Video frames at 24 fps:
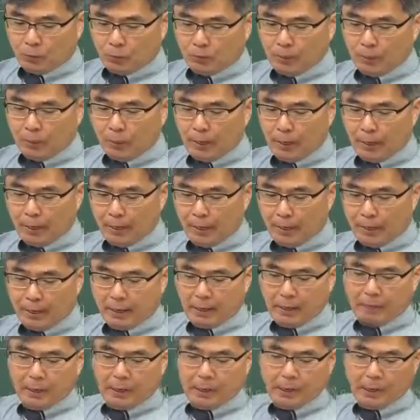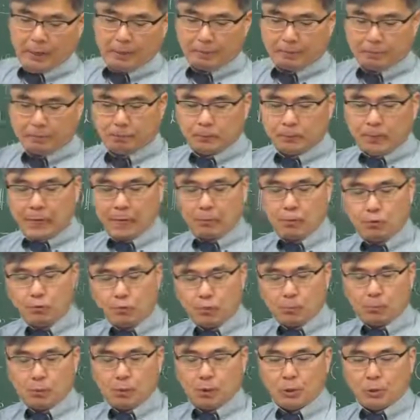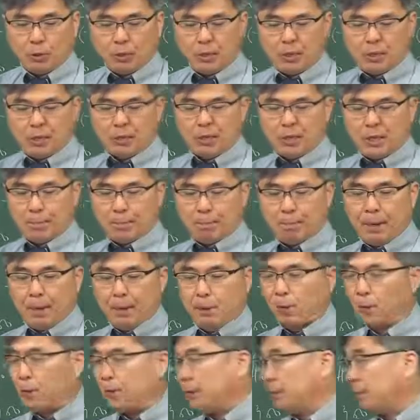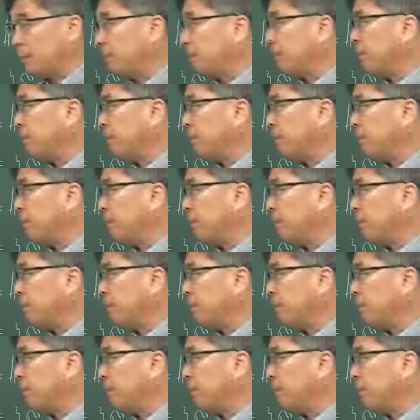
그 다음에 다중접촉기능에서 재패류 기능.